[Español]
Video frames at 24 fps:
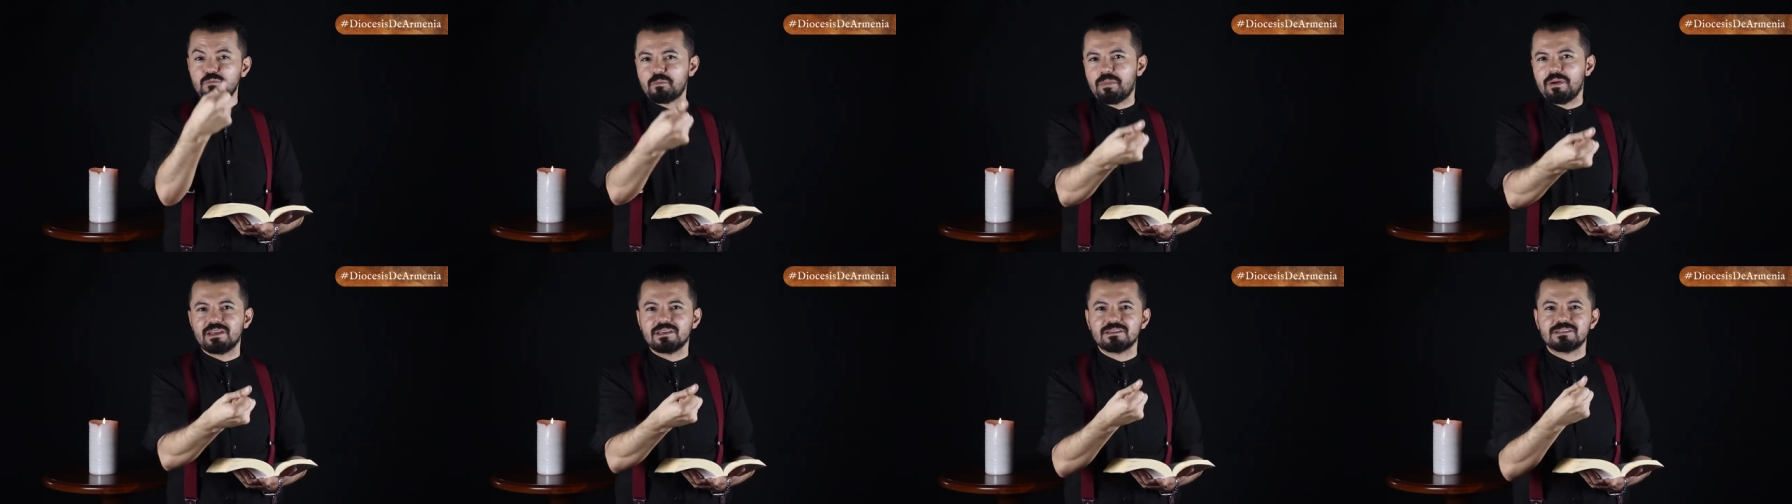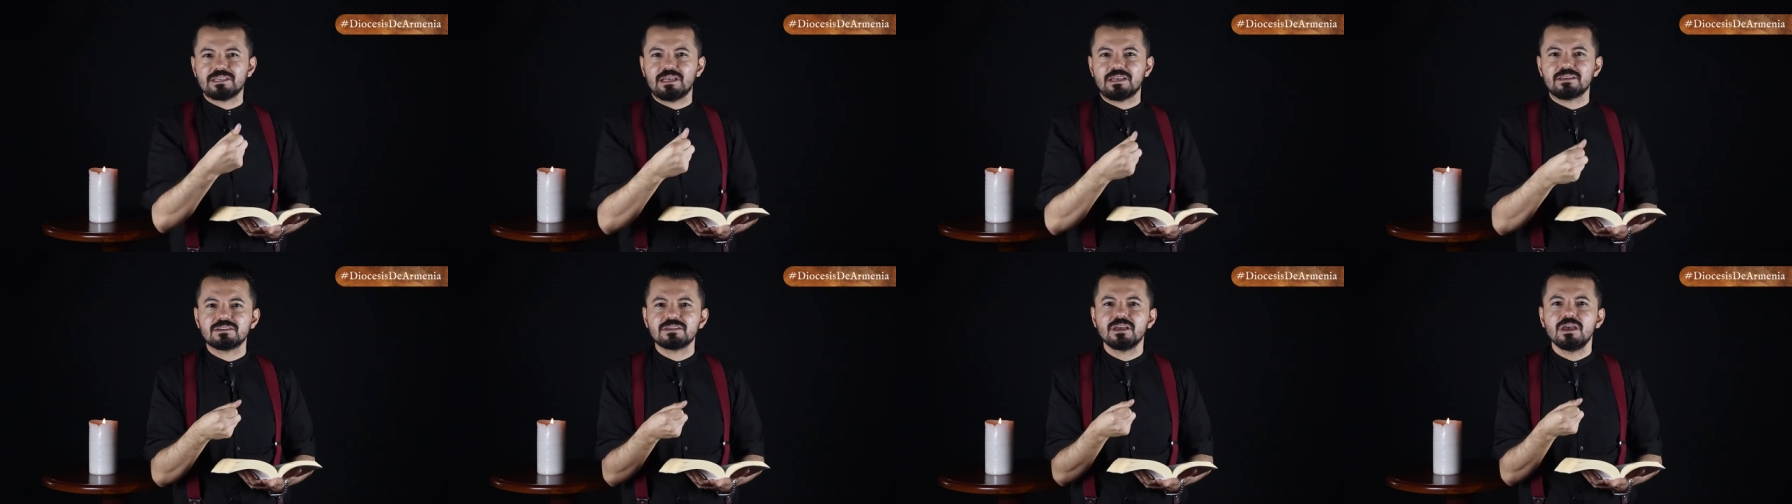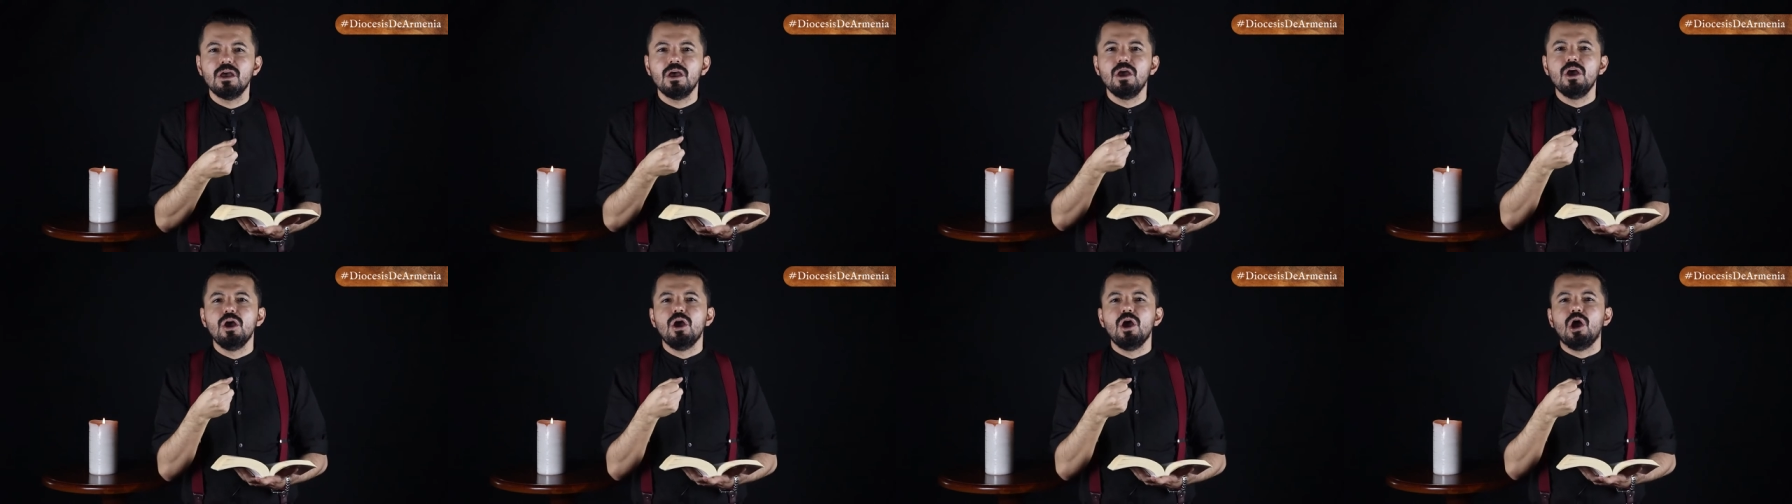persas,
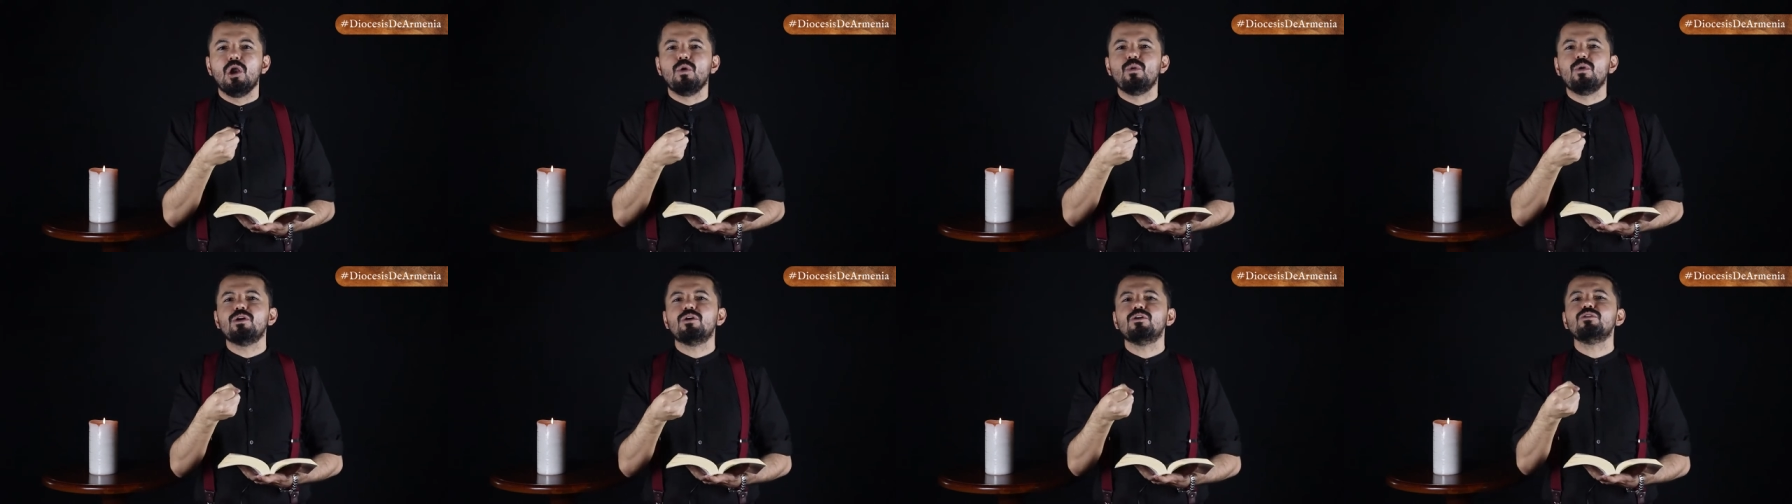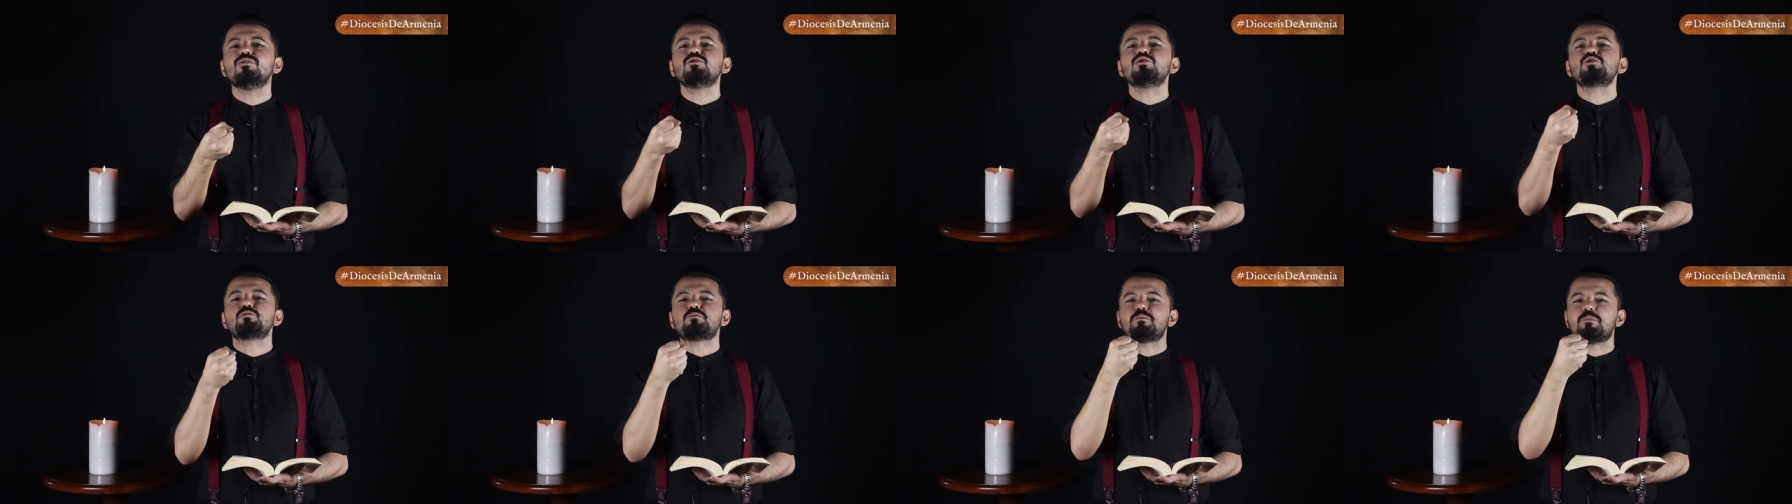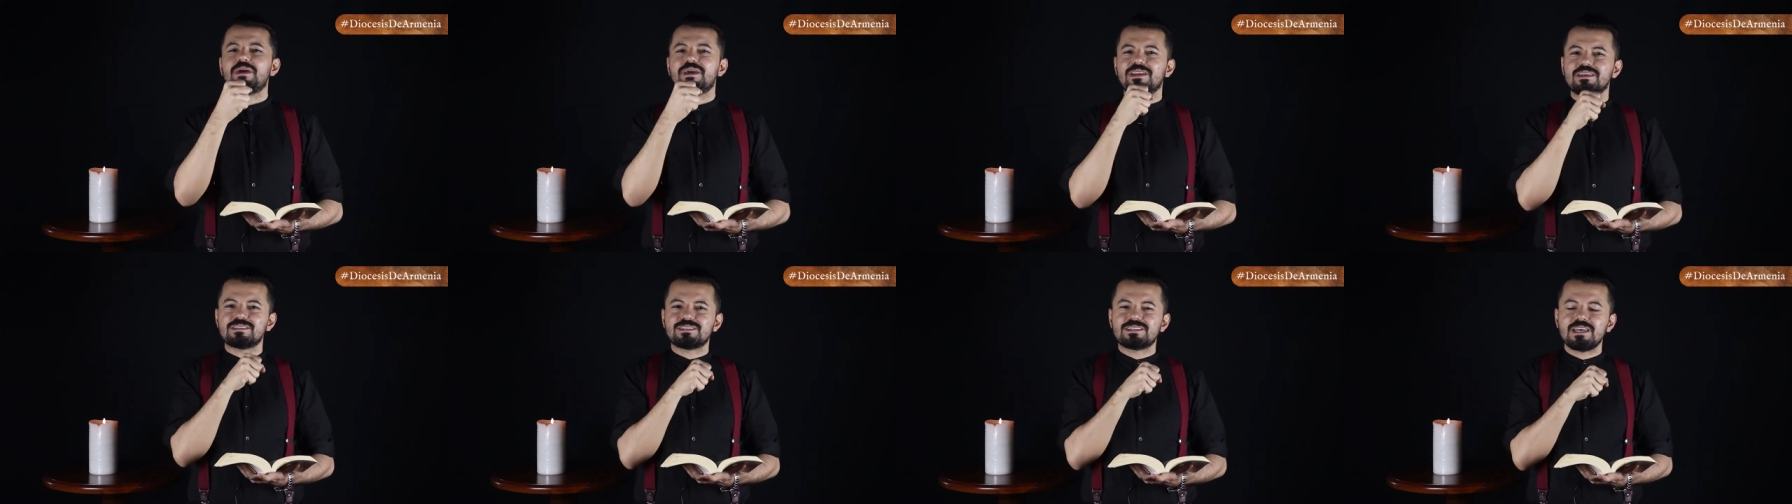luego los
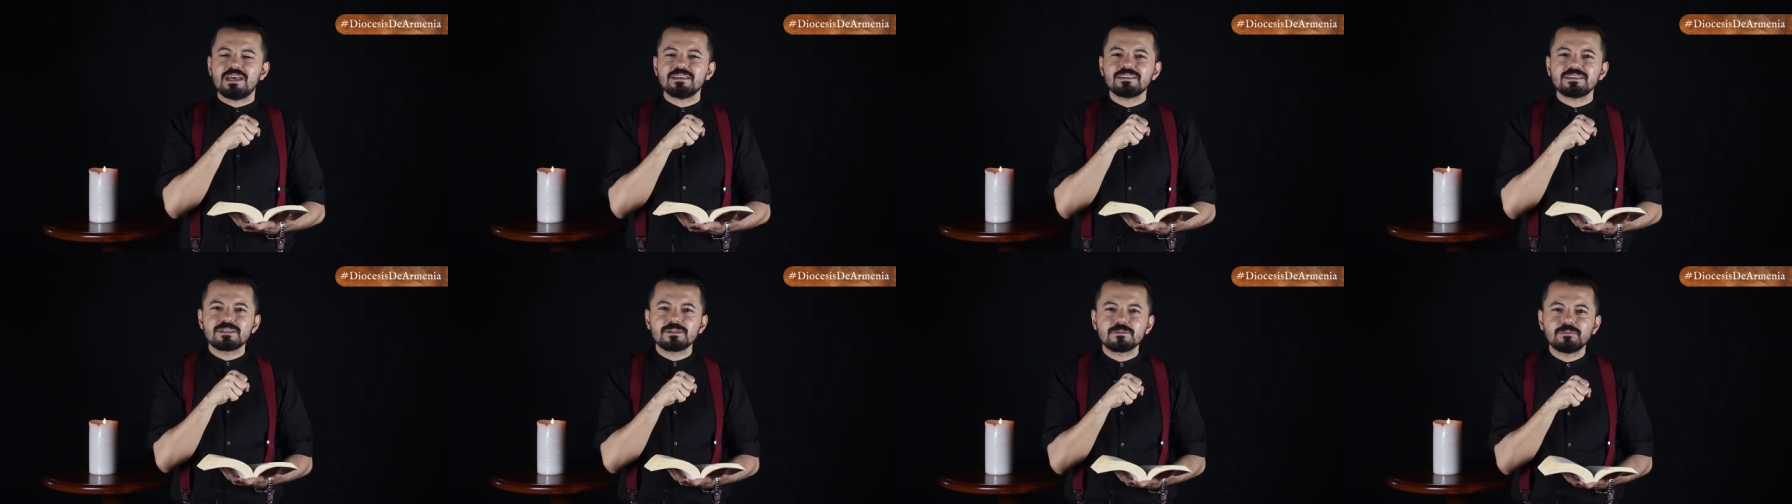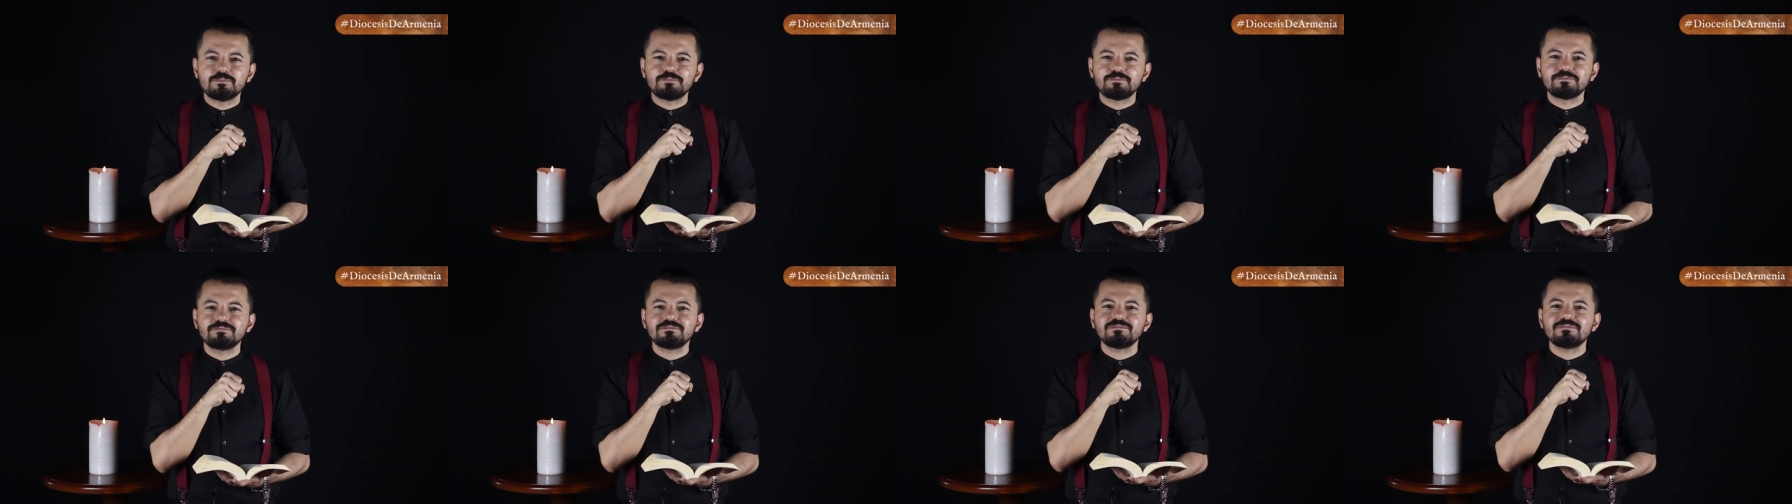persas